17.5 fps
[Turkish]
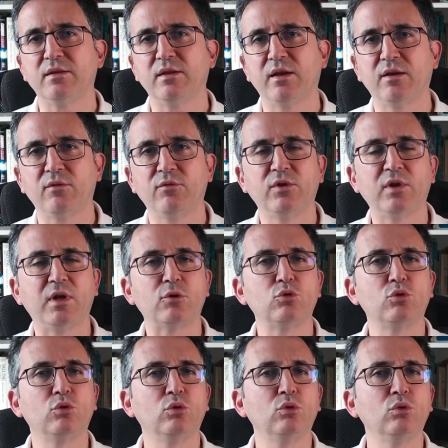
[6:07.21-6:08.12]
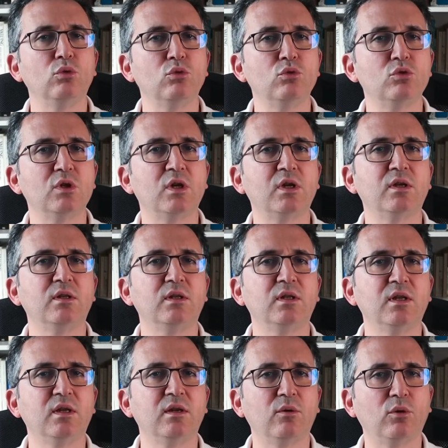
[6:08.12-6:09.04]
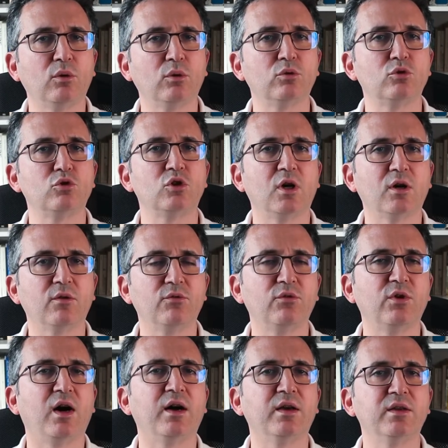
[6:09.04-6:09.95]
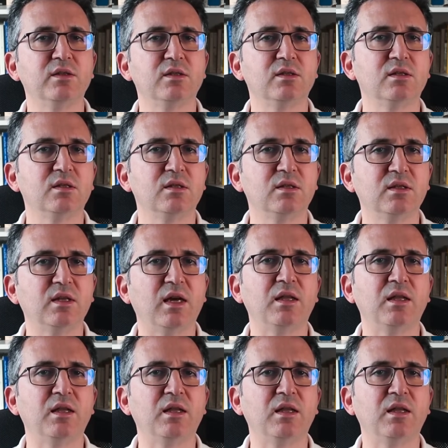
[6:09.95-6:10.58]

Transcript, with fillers: enflasyonun üzerinde oluşacak faiz